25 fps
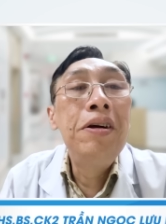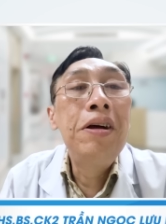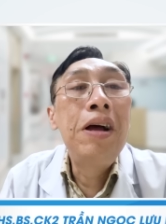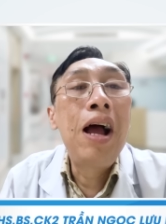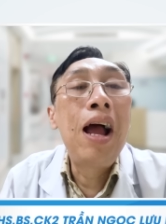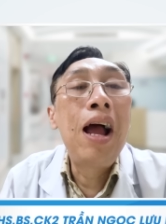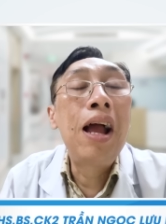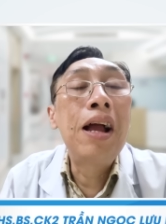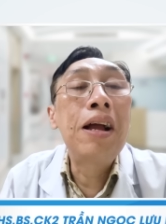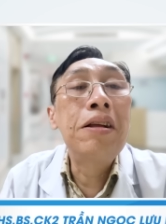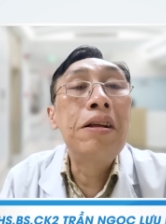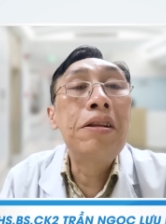
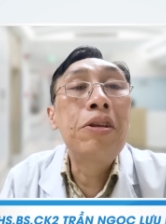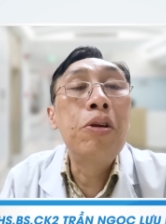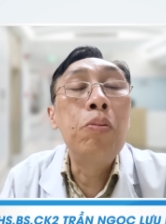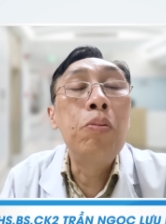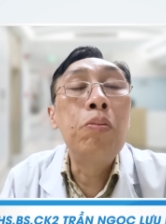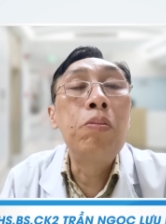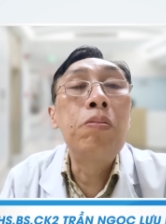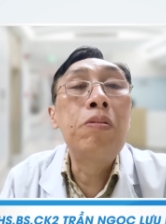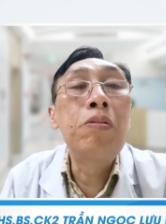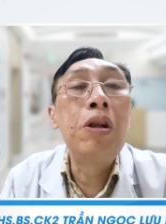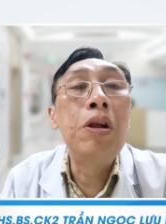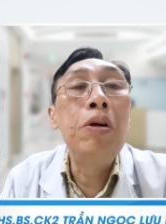hàng chục
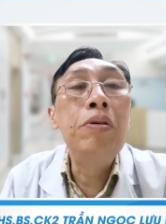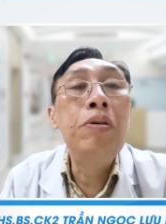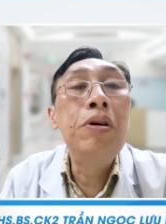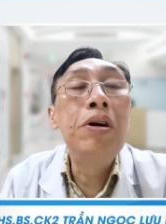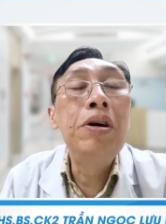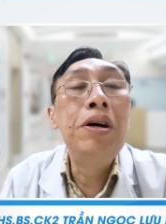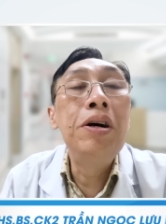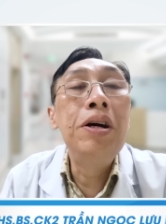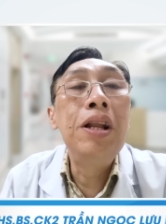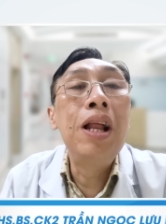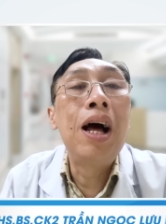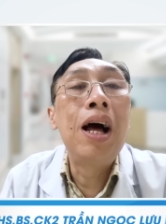triệu
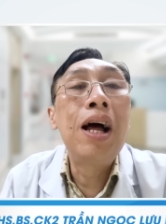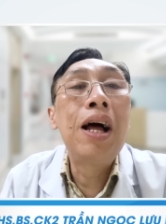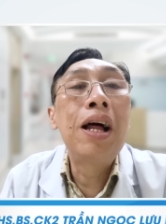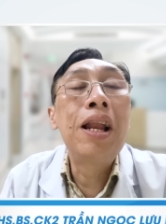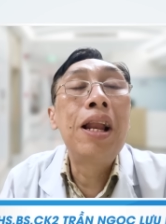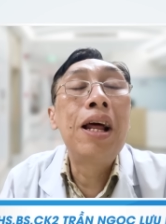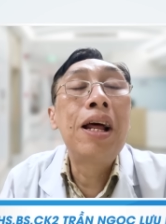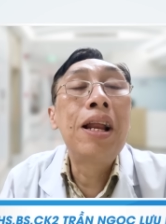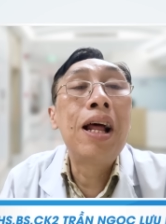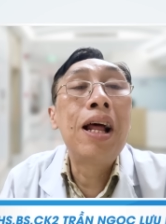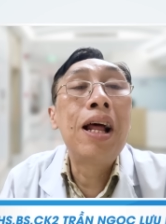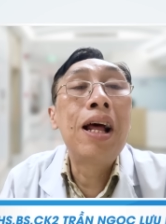người
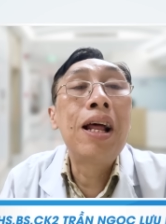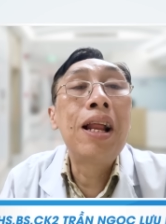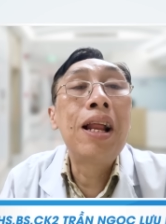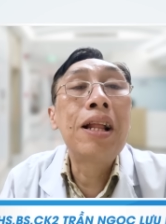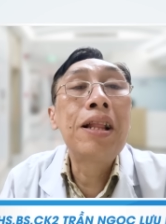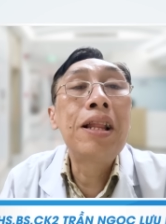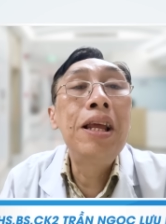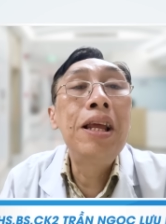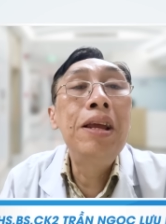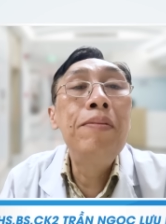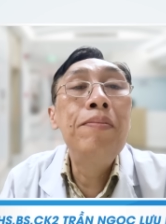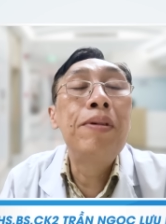đã đã đã,
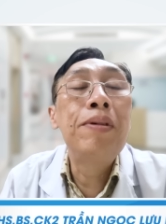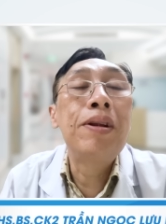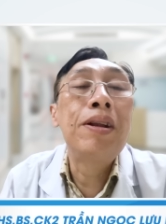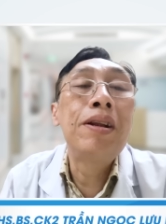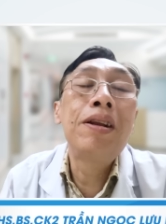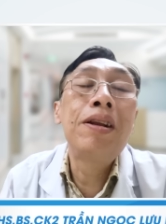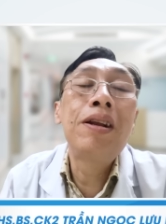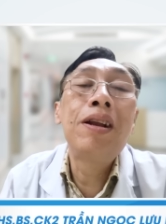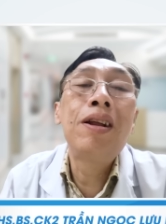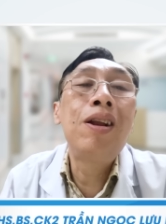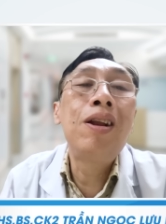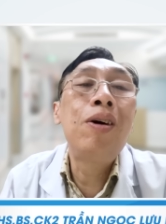đã tiêm mà
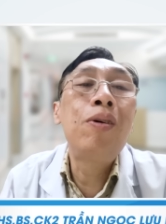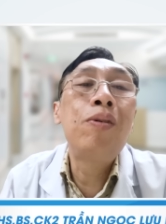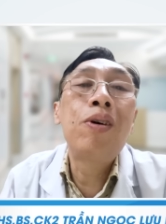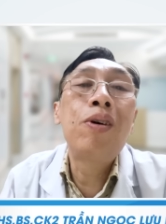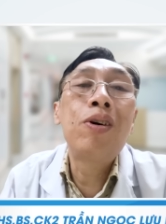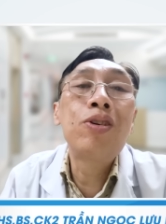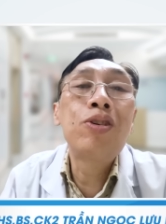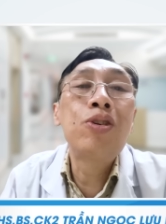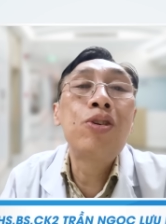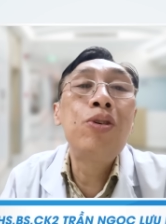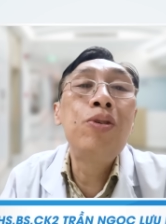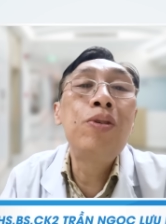nó, nó đâu
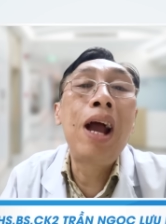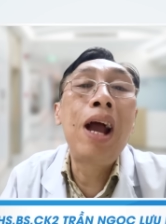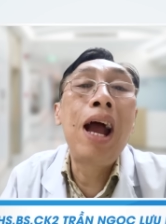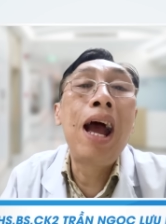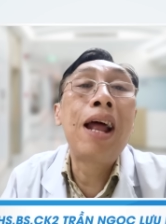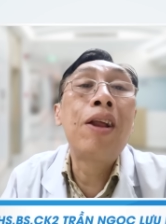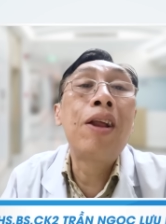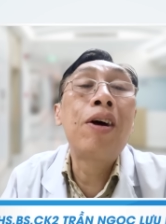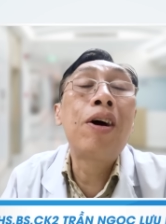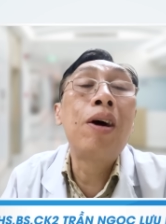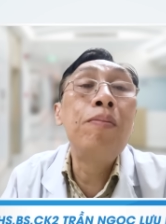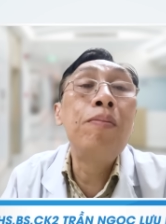có số
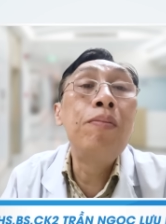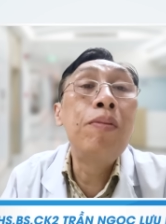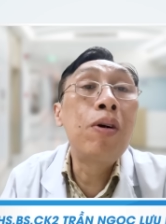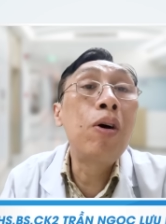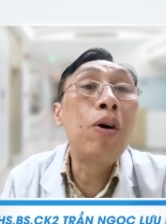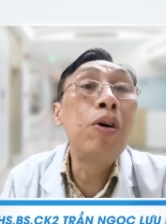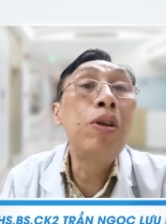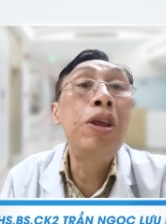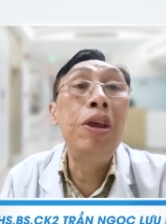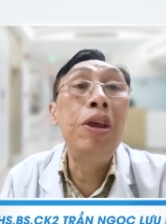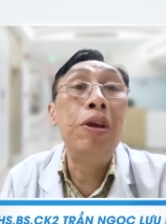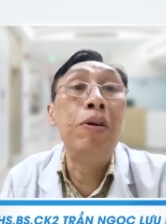ca nó
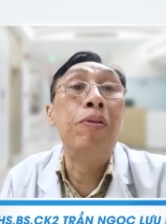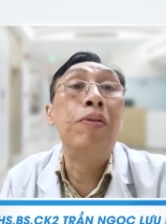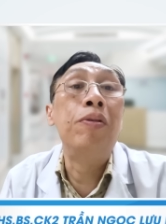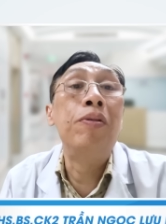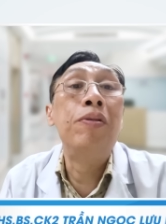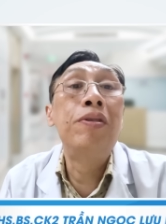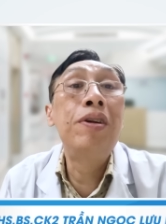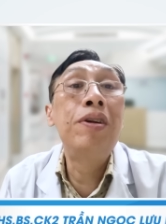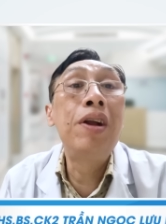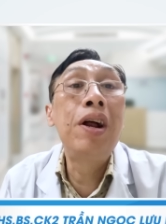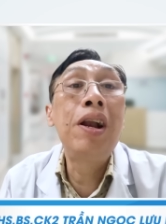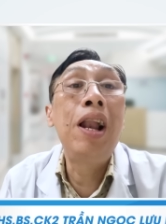không có nhiều
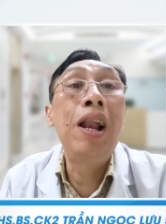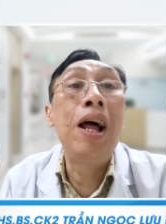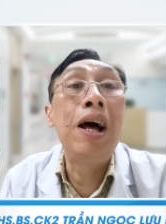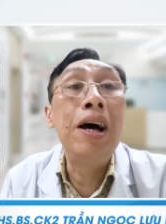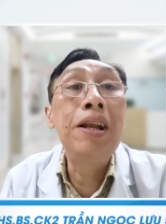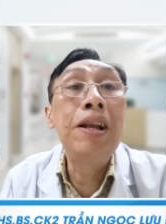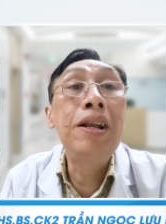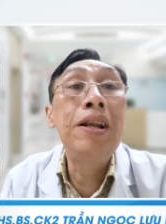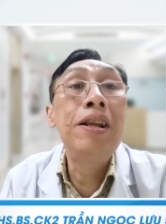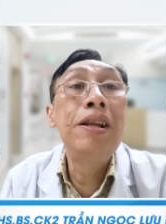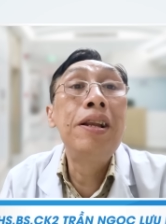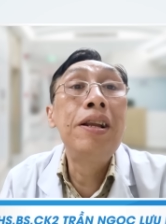rất là
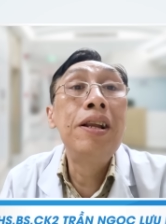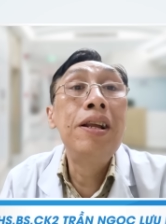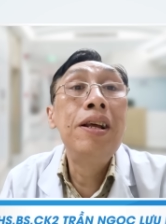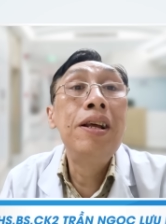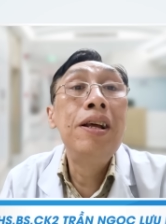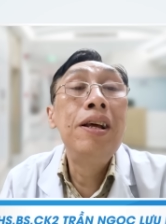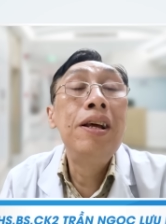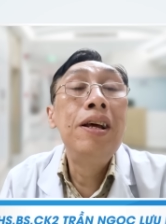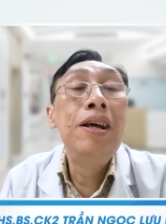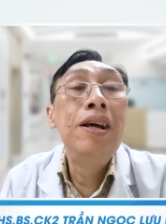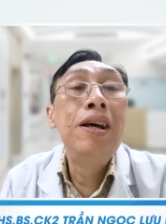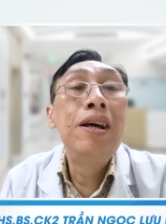ít
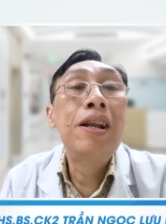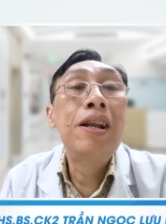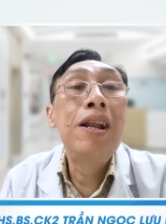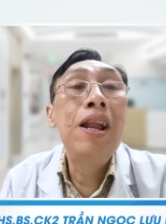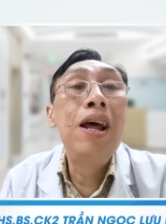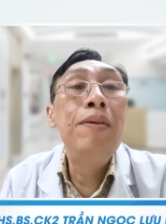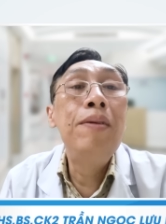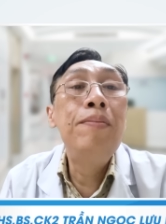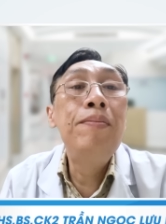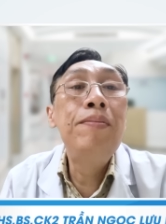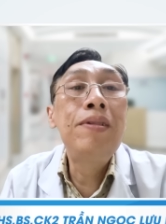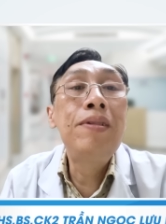
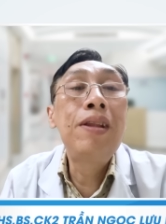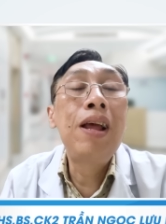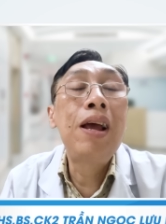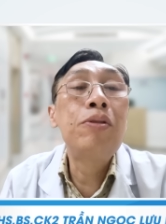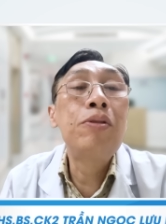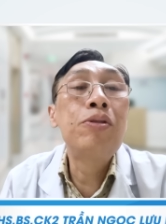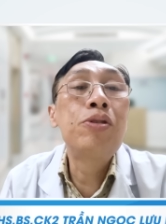đếm yeah. Dạ.